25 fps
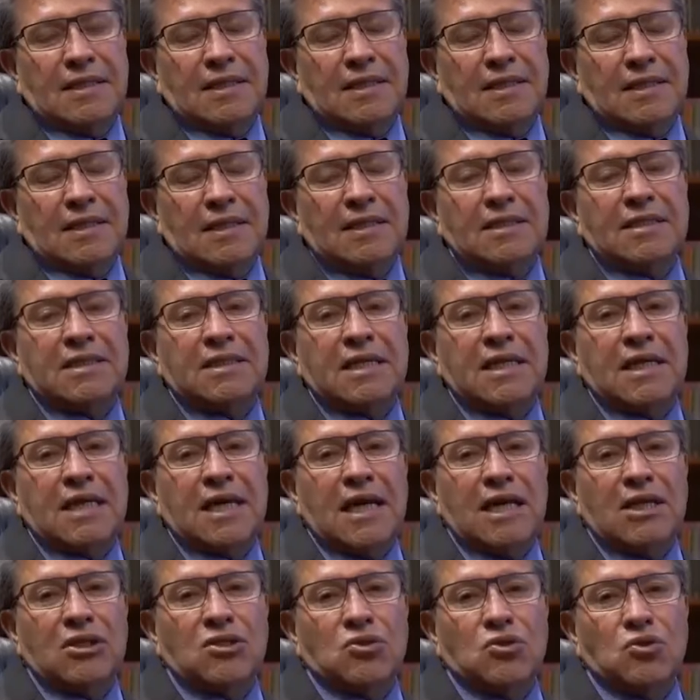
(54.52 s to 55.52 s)
En este
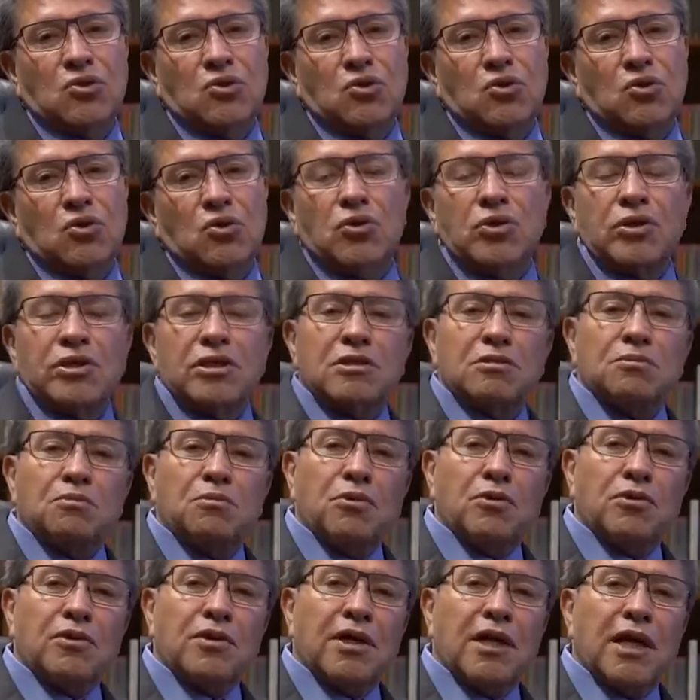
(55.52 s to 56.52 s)
caso
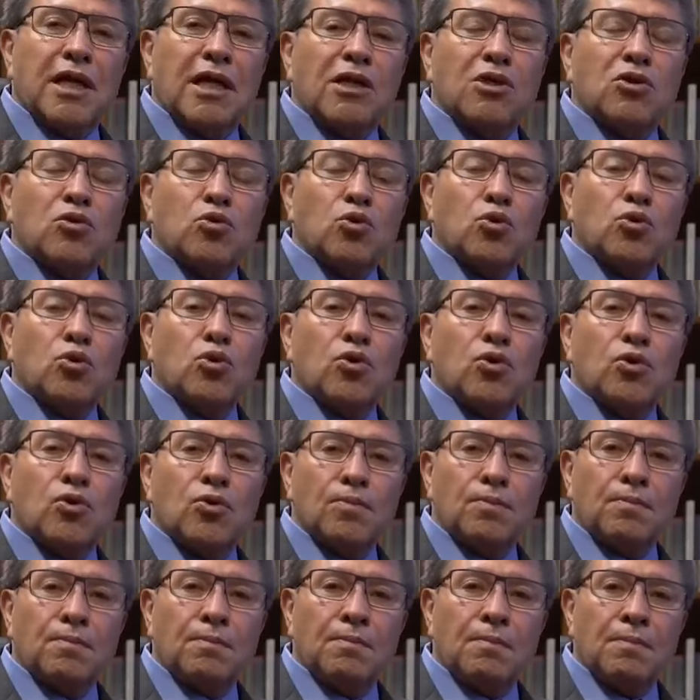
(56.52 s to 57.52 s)
corresponderá el
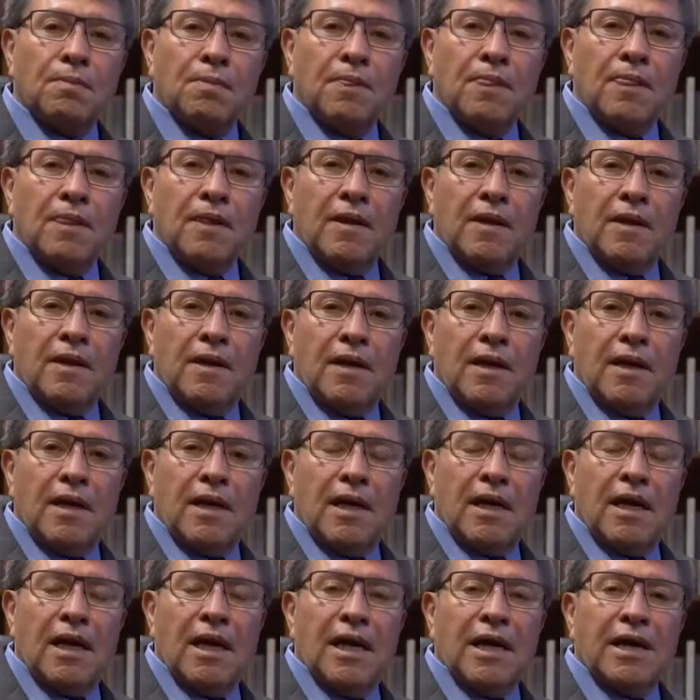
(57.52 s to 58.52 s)
turno
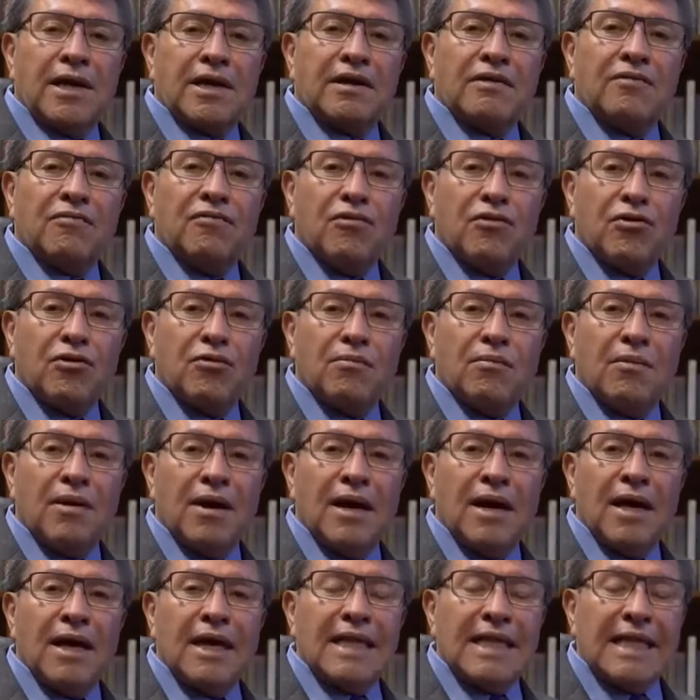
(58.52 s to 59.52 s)
a la
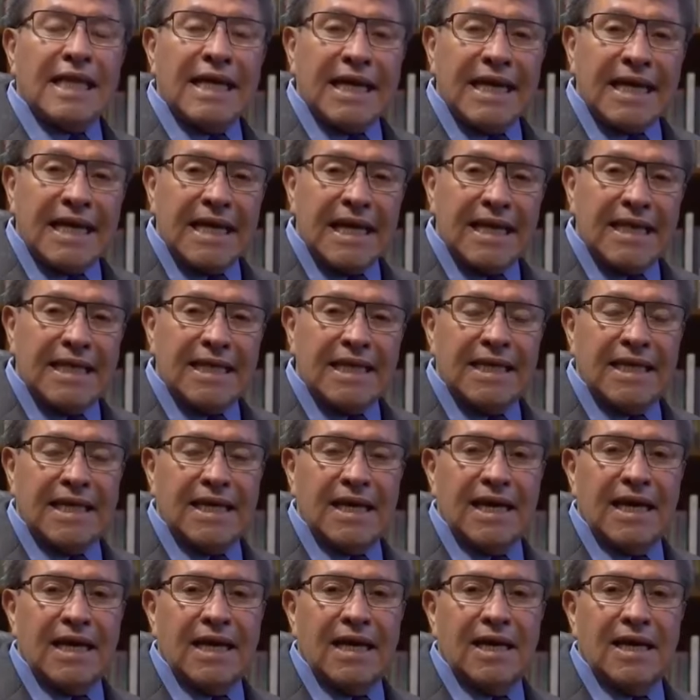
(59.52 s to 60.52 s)
reforma
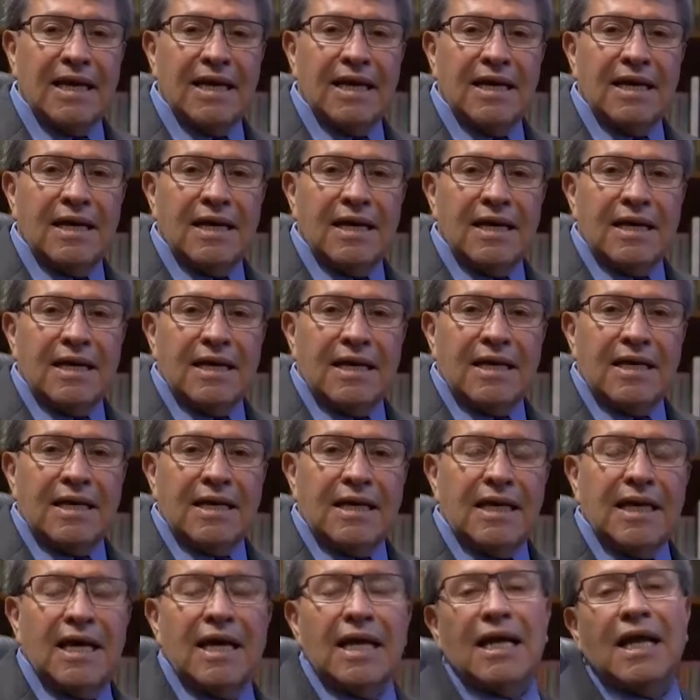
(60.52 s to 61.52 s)
energética
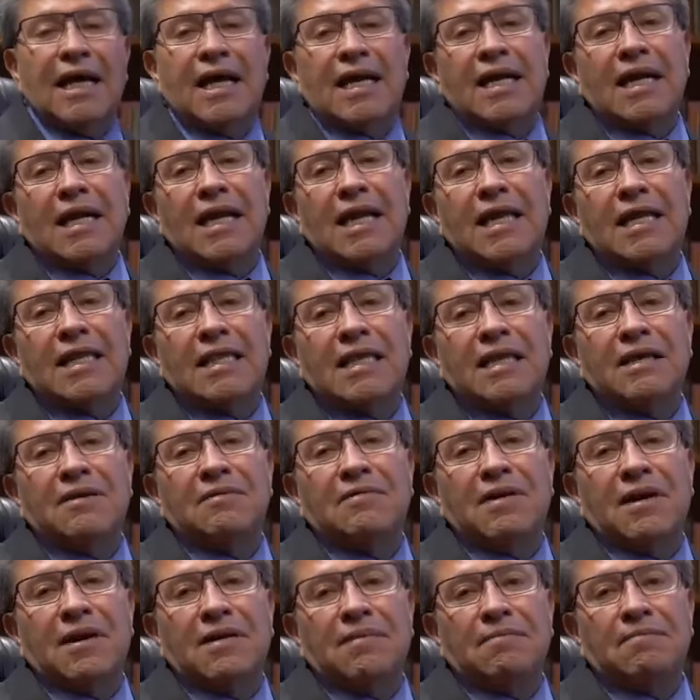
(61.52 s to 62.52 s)
y a la
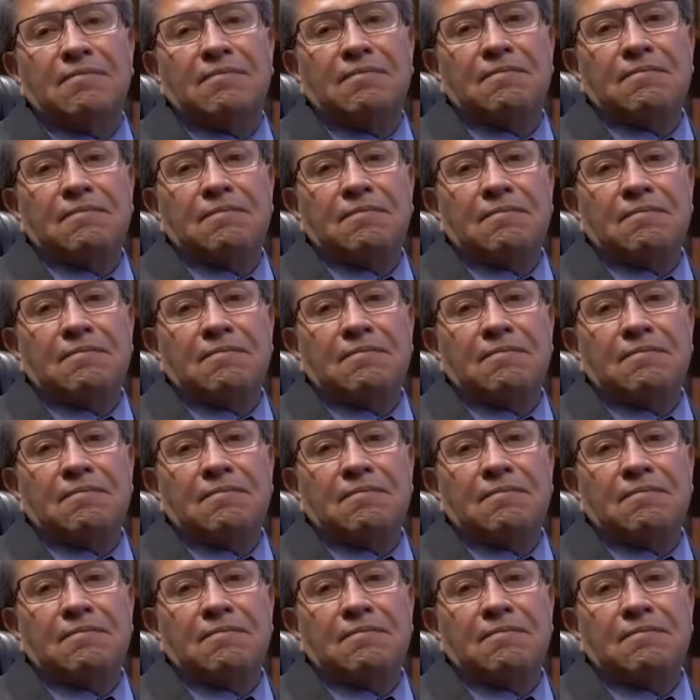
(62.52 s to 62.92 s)
relativa